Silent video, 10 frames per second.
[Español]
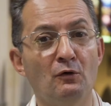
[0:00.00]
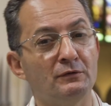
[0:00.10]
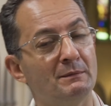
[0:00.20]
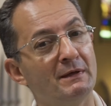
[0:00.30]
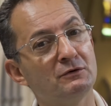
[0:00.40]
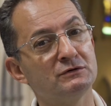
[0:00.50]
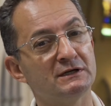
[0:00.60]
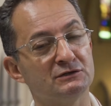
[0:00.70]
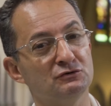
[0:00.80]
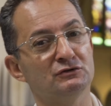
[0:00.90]
a donde el médico
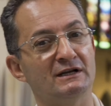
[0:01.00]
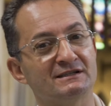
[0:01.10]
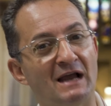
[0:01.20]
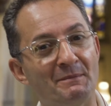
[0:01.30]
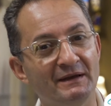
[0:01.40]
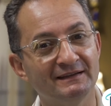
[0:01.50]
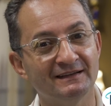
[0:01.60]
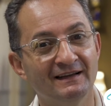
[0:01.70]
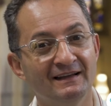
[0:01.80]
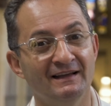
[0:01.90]
y se hace unos
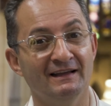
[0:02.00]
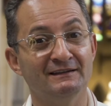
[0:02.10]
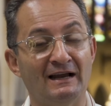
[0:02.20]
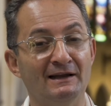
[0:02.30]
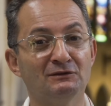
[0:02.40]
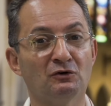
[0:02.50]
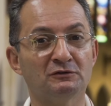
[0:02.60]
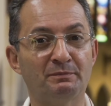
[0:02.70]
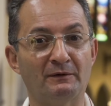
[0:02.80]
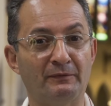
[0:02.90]
exámenes y salen
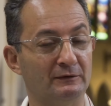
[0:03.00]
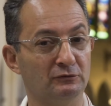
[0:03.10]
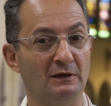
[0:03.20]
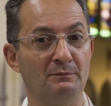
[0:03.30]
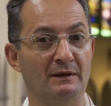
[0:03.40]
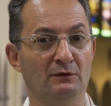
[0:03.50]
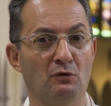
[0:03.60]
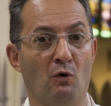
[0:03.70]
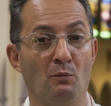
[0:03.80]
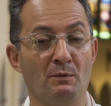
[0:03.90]
todos perfectos, el
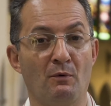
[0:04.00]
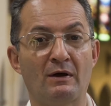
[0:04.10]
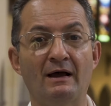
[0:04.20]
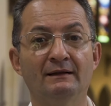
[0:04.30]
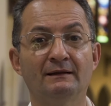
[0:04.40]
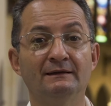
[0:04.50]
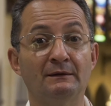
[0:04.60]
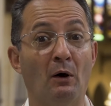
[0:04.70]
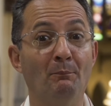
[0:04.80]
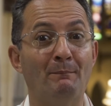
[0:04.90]
médico o muy poca gente le
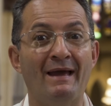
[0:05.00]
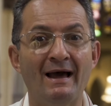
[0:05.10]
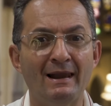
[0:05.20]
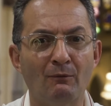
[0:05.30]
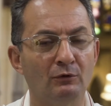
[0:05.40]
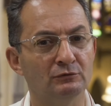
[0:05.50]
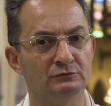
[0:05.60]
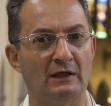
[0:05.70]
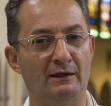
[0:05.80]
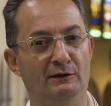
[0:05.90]
dice, vea la
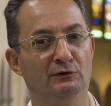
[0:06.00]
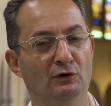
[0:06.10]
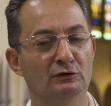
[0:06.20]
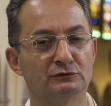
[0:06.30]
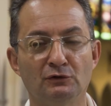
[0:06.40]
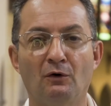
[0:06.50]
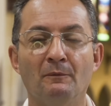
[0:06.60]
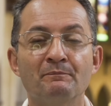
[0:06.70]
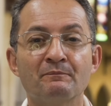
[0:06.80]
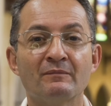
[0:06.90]
voluntad de Dios.
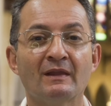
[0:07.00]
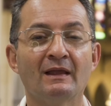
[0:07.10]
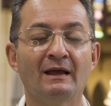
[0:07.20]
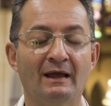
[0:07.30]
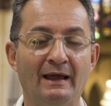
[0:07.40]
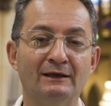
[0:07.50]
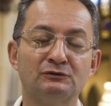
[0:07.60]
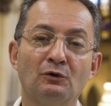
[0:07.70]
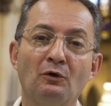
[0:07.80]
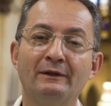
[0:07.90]
No,
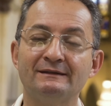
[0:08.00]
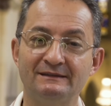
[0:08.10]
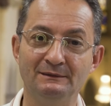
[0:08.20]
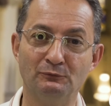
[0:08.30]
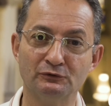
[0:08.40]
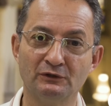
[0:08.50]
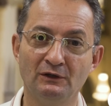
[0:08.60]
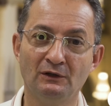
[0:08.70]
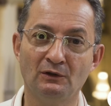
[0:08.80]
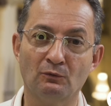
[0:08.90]
eso lo decimos
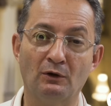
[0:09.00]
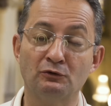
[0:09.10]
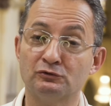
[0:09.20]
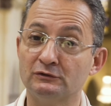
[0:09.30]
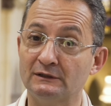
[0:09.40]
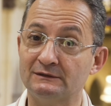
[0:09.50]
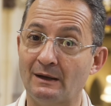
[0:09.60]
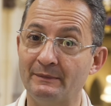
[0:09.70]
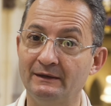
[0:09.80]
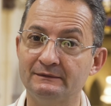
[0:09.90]
cuando esos
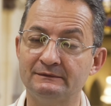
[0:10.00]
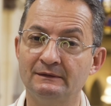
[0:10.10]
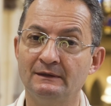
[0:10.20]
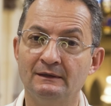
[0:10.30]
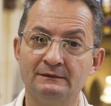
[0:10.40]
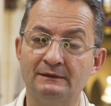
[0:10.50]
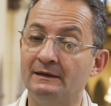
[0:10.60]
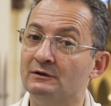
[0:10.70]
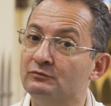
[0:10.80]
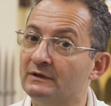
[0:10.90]
exámenes
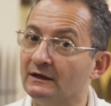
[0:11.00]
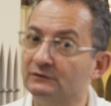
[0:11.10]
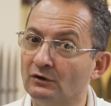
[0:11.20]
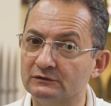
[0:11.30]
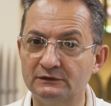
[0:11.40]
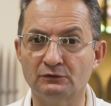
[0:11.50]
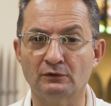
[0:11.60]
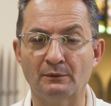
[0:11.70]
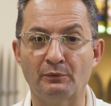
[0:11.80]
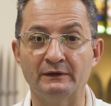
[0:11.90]
tienen un
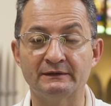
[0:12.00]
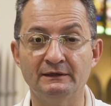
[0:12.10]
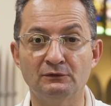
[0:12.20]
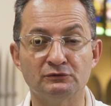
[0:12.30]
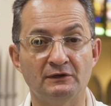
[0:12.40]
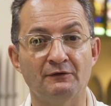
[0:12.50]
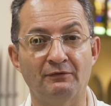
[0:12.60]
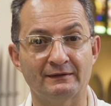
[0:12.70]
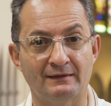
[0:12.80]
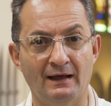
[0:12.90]
diagnóstico que puede ser inclusive
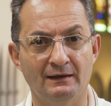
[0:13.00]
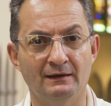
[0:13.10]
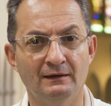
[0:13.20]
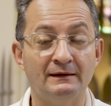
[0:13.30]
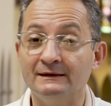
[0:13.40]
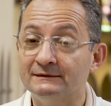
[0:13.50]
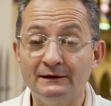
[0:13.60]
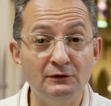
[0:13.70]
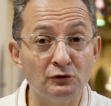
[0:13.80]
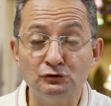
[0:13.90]
fatal. De
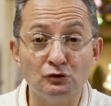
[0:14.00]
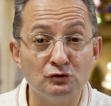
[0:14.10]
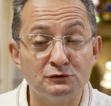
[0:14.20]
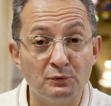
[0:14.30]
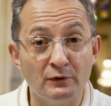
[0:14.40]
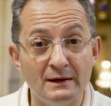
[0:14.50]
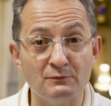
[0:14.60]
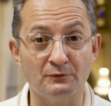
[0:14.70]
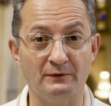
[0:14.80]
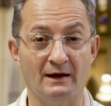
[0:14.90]
ese Dios no nos
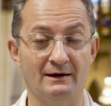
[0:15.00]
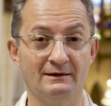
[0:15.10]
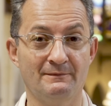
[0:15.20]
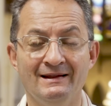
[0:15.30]
podemos fiar.